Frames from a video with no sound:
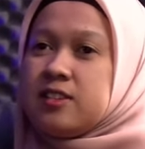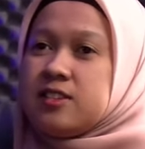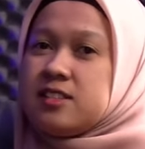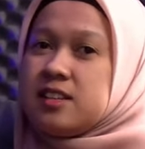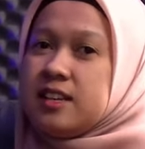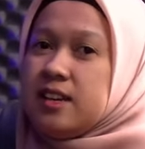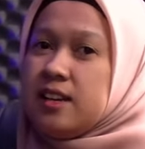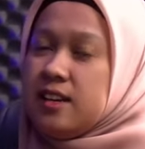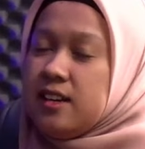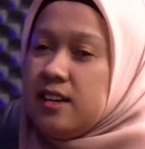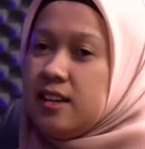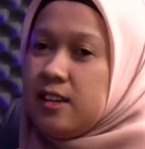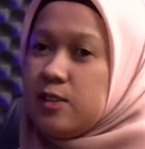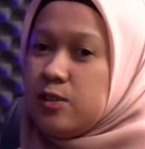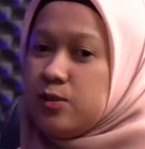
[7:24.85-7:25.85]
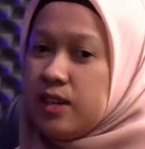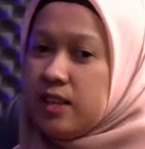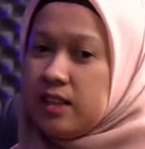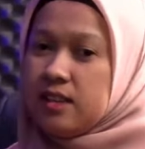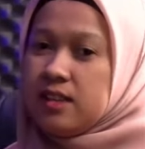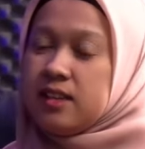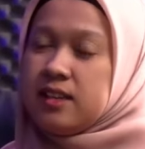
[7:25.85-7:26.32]
terus Ria uh,
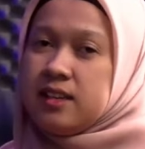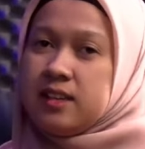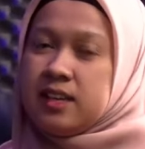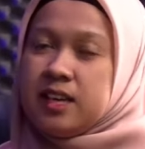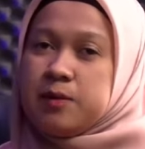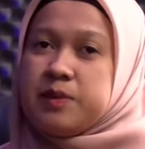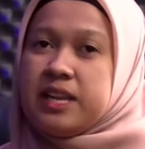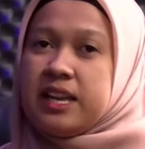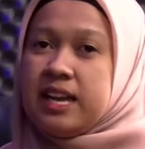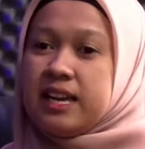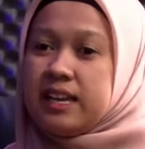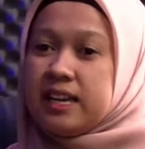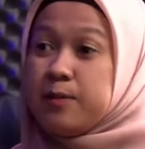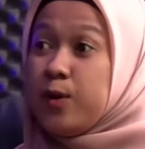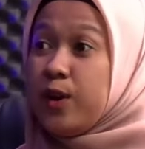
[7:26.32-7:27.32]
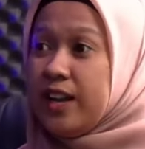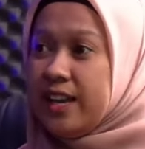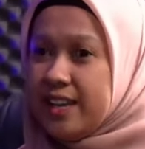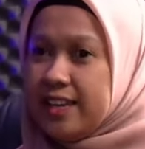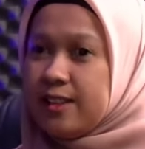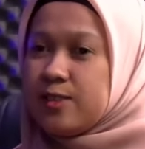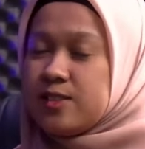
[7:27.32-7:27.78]
jual ya lebihin lagi kan boleh
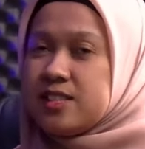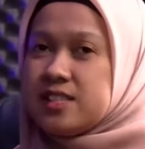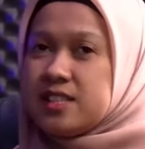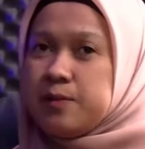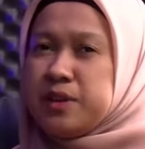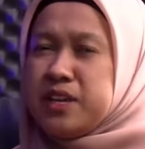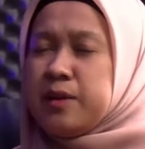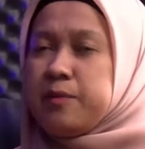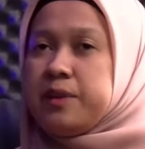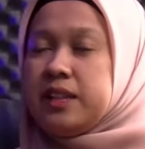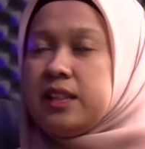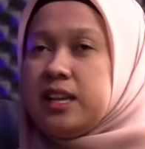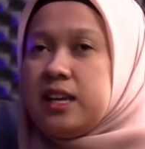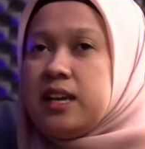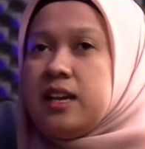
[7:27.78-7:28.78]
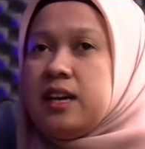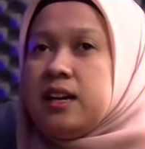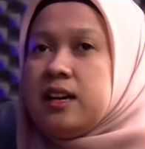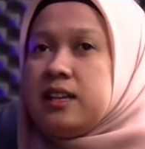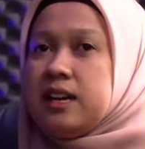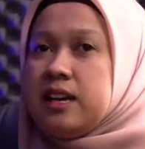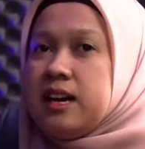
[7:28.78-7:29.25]
ya itu sistemnya yang penting
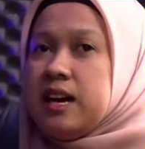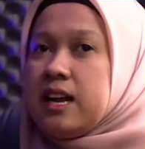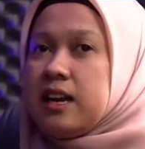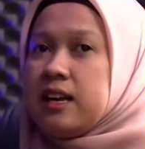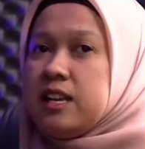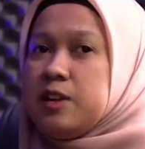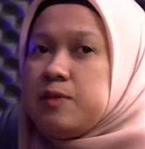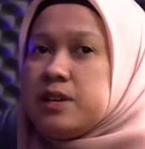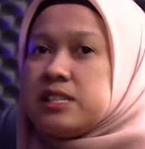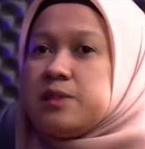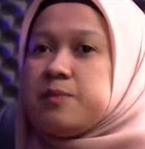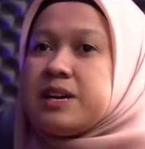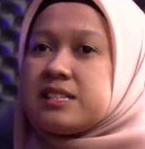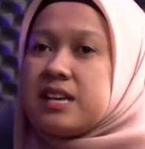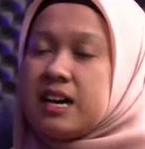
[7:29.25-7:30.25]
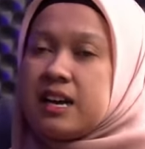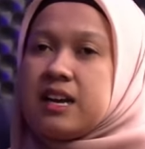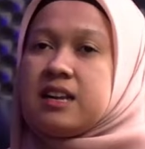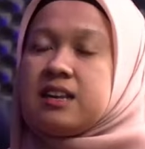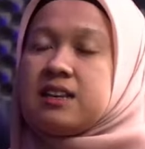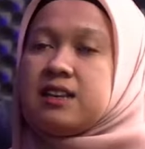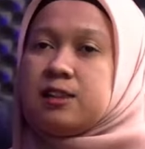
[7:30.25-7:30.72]
ya harganya masih
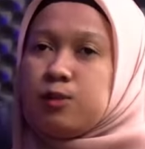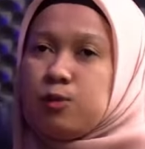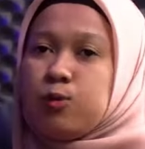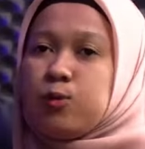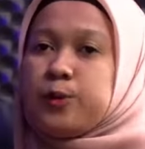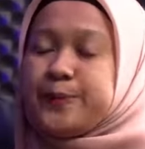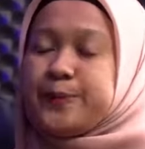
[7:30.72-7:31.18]
pasaran gitu